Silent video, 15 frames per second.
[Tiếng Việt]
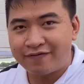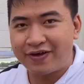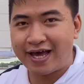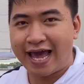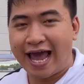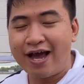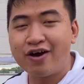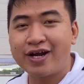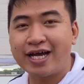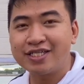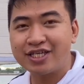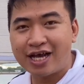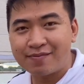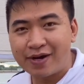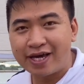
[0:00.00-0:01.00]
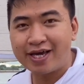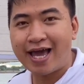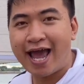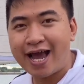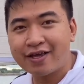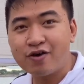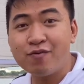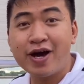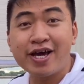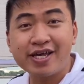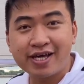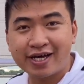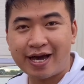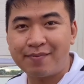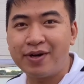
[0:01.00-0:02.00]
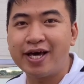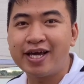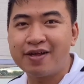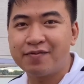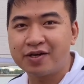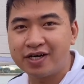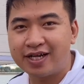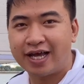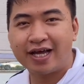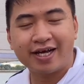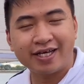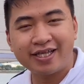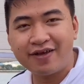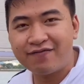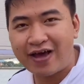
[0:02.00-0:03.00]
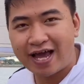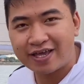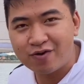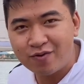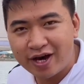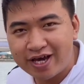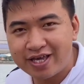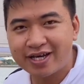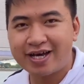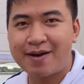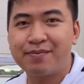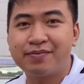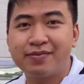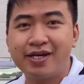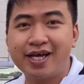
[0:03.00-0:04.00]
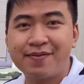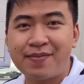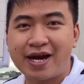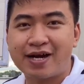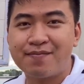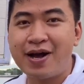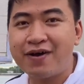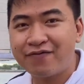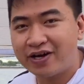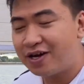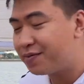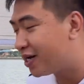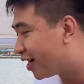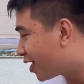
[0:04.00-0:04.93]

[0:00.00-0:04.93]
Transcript: Tại vì hãng họ đã trang bị hát giống y như cái âm ly rồi mọi người nha. Cái tiếng vang giống y như cái âm ly Paramax vậy đó mọi